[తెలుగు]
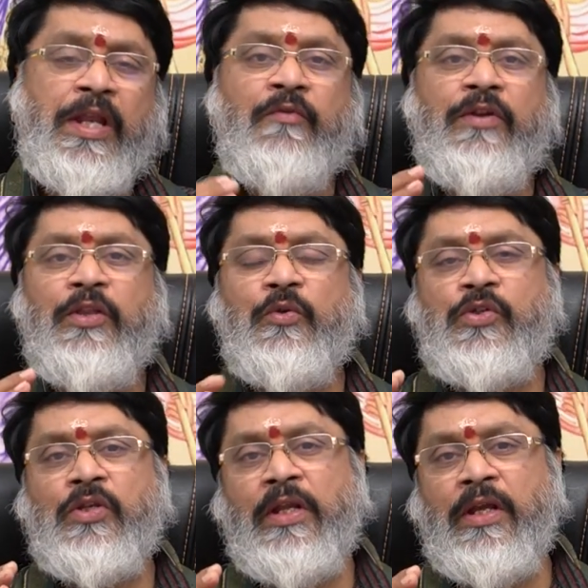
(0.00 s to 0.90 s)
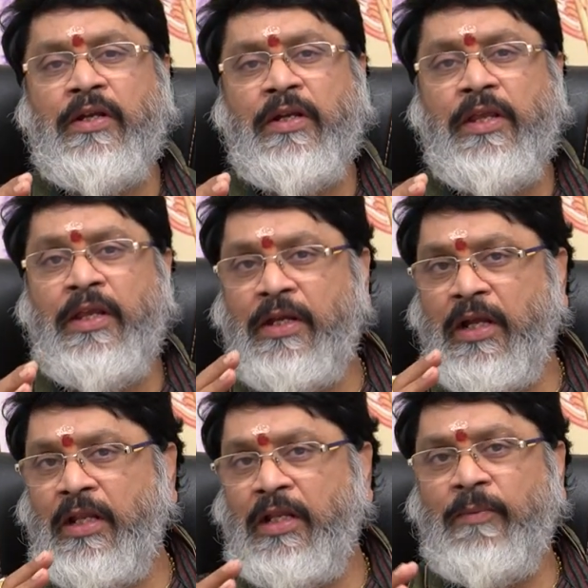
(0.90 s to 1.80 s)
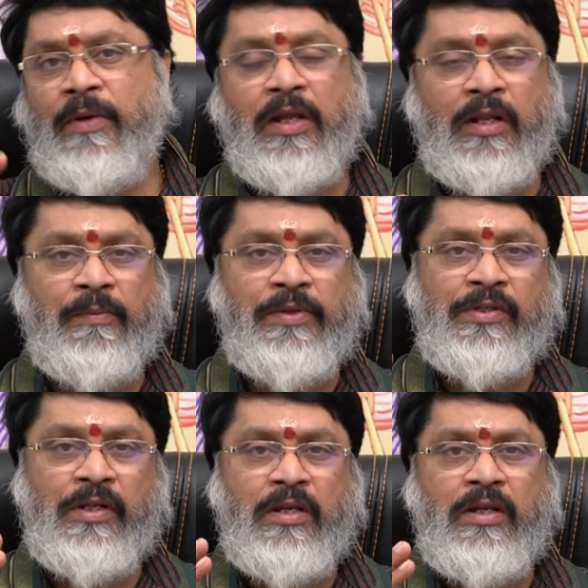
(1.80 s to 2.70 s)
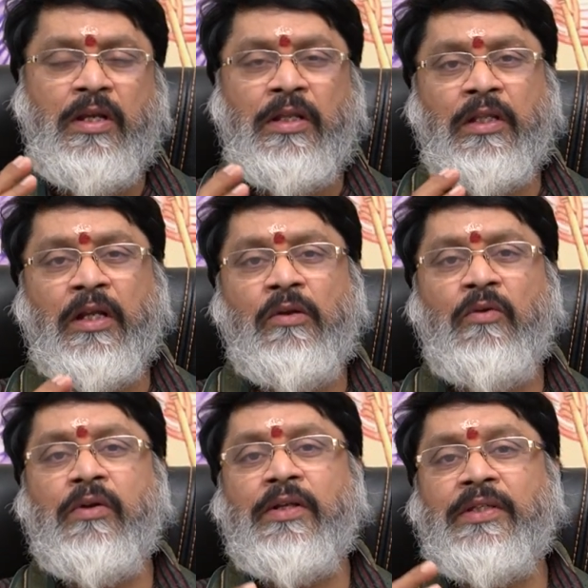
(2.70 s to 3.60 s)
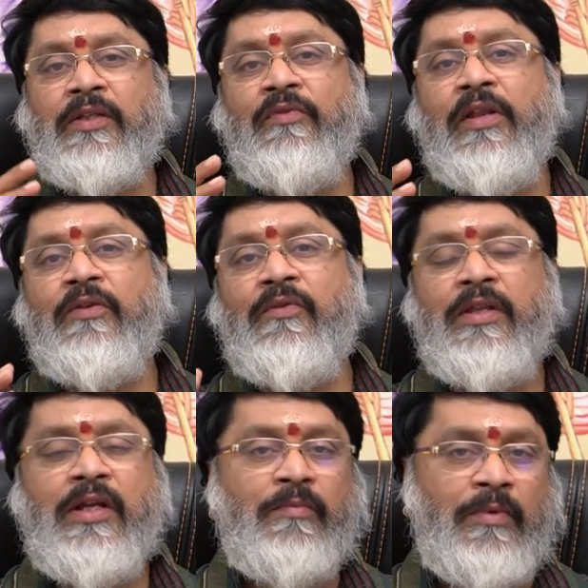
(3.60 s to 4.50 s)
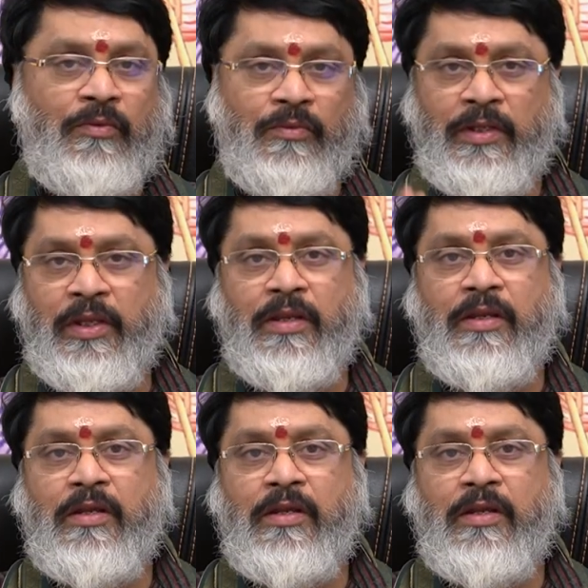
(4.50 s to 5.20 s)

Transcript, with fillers: ఎటువంటి దోషం లేకుండా ఏ కార్యక్రమాలు ఆరంభించినా దాంట్లో ఒక సత్ఫలితం అనేది కనబడుతుంది